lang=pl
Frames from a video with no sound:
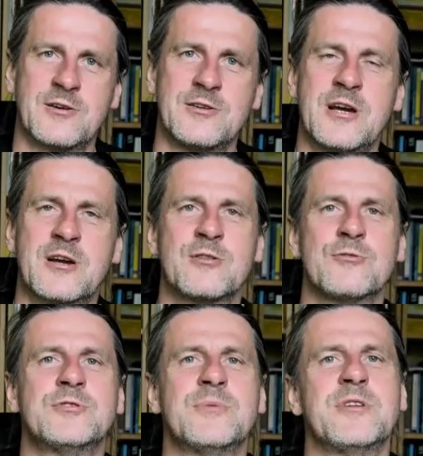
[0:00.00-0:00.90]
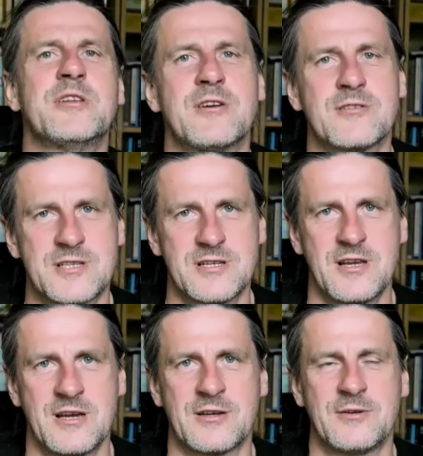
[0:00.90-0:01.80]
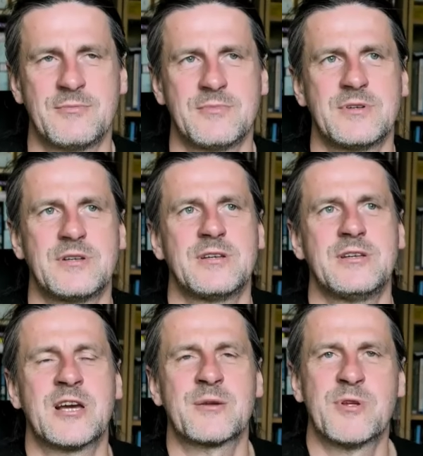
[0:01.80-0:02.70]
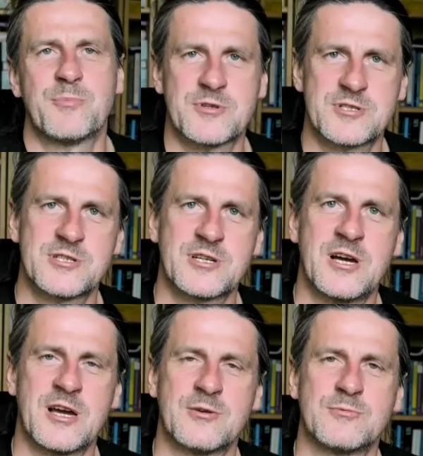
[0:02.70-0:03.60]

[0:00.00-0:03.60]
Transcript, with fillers: jak ludzie mnie oceniają, jak mnie postrzegają.